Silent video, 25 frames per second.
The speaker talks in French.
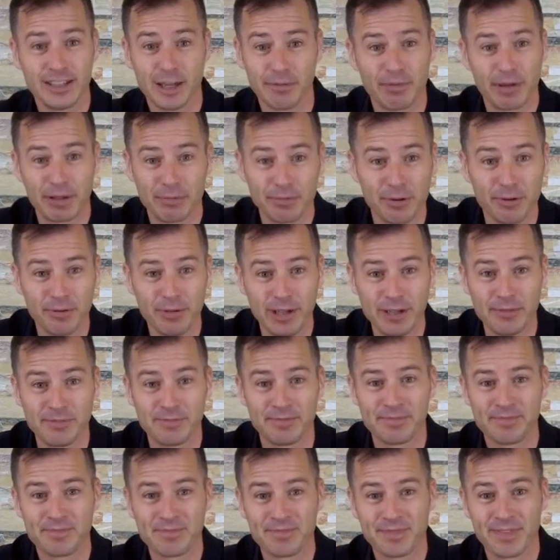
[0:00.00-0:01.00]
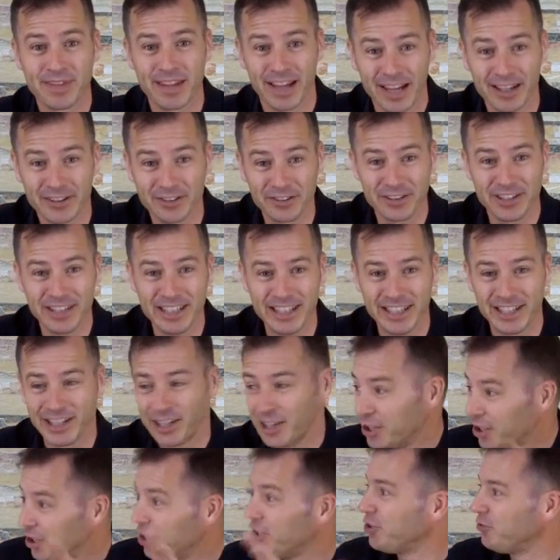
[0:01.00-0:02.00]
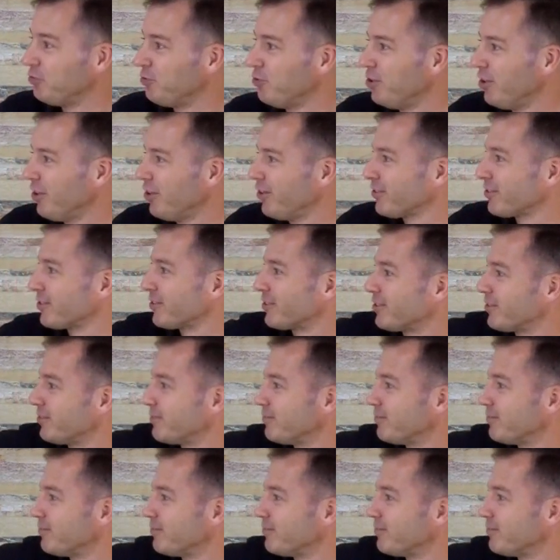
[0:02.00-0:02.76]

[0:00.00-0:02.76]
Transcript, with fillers: Il n'y a pas de problème. Attendez, je vous le lance.